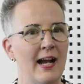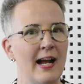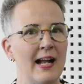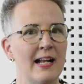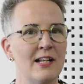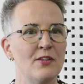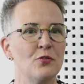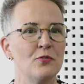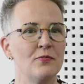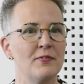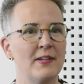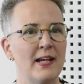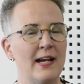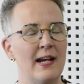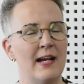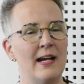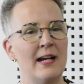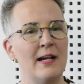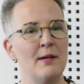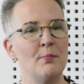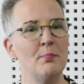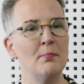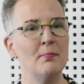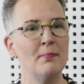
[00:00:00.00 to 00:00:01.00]
Also wir
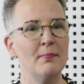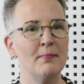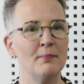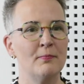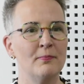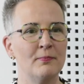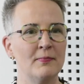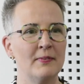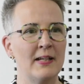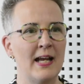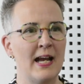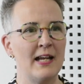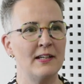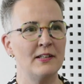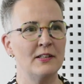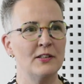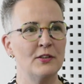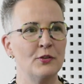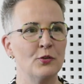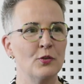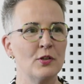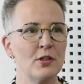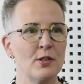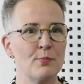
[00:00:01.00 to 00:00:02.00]
haben eine
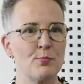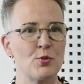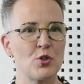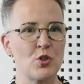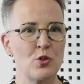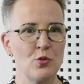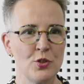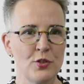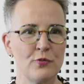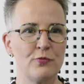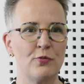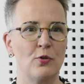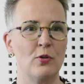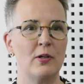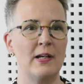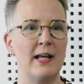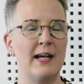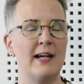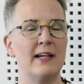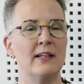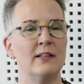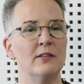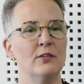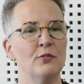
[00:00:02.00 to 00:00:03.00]
neue
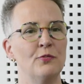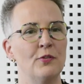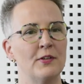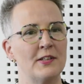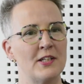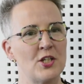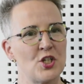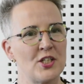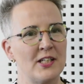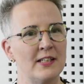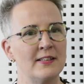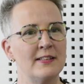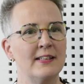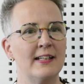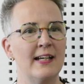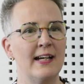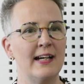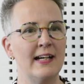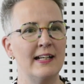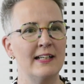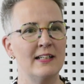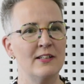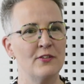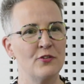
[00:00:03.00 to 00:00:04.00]
Beschlussvorlage von der Stadt
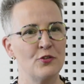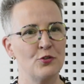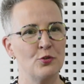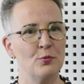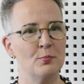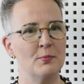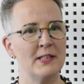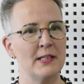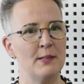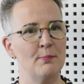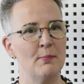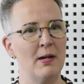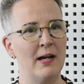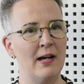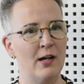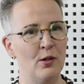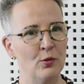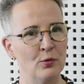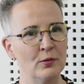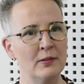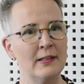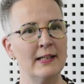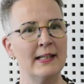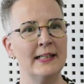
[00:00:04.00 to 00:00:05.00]
erhalten zum Thema
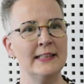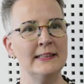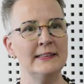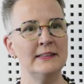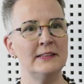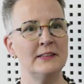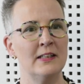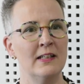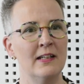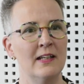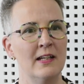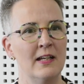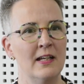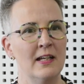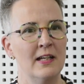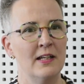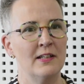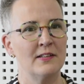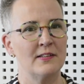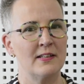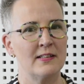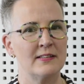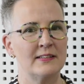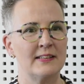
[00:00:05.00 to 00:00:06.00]
Auenland,
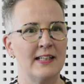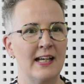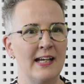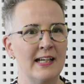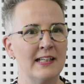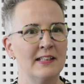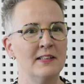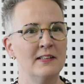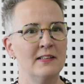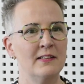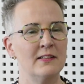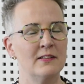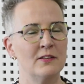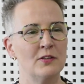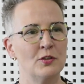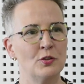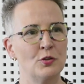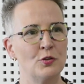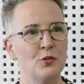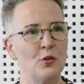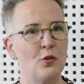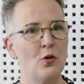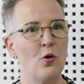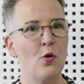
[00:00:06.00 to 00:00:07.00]
das einige
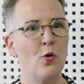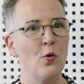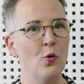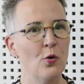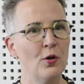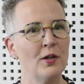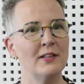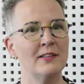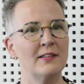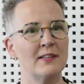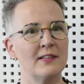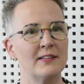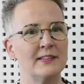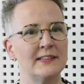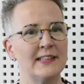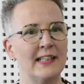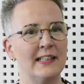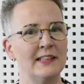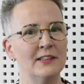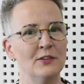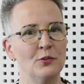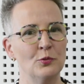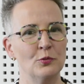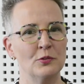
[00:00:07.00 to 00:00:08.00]
doch
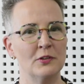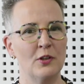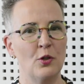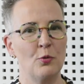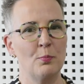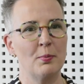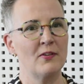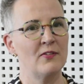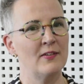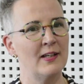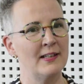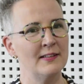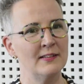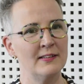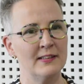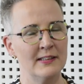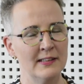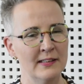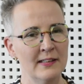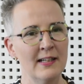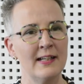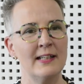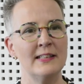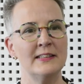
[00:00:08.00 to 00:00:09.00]
hochinteressante und auch brisante
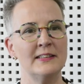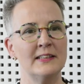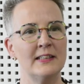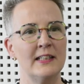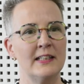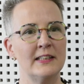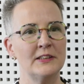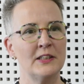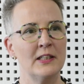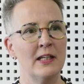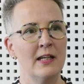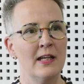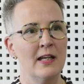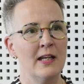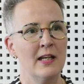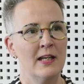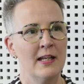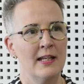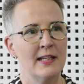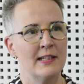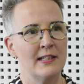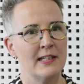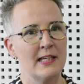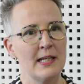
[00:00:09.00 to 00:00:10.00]
Inhalte hat.
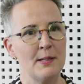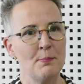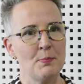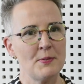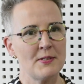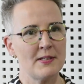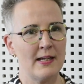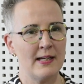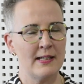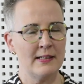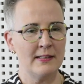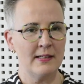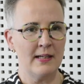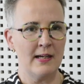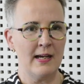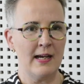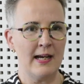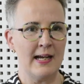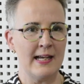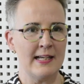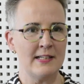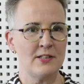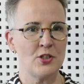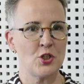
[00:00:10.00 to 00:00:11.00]
Nebst
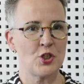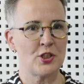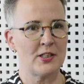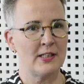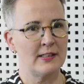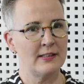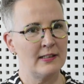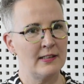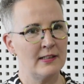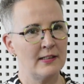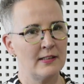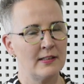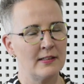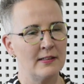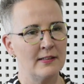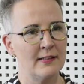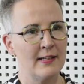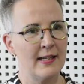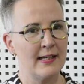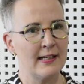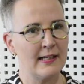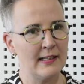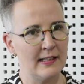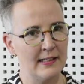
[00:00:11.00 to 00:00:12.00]
einer eidestattlichen
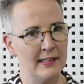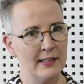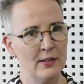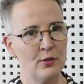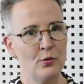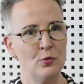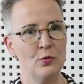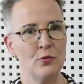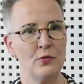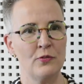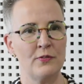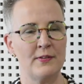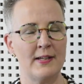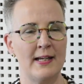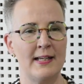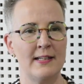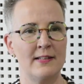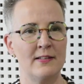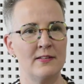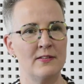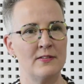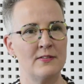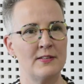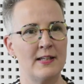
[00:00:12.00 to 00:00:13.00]
Erklärung
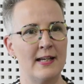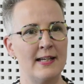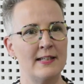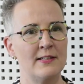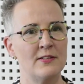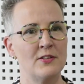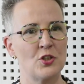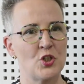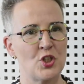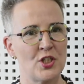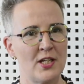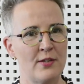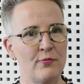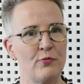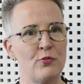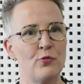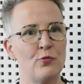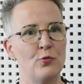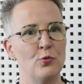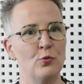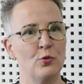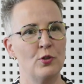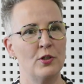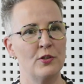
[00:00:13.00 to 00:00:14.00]
seitens eines
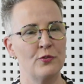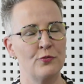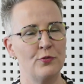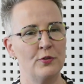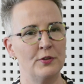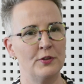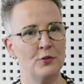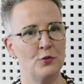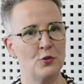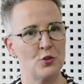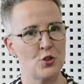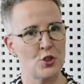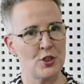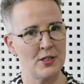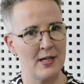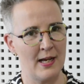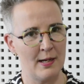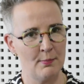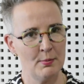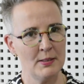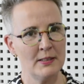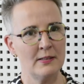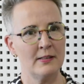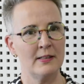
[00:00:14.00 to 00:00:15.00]
Geschäftsführers von der Deutschen
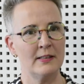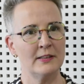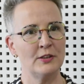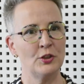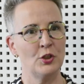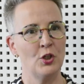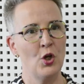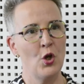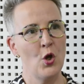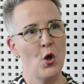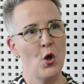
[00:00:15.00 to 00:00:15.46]
Habitat.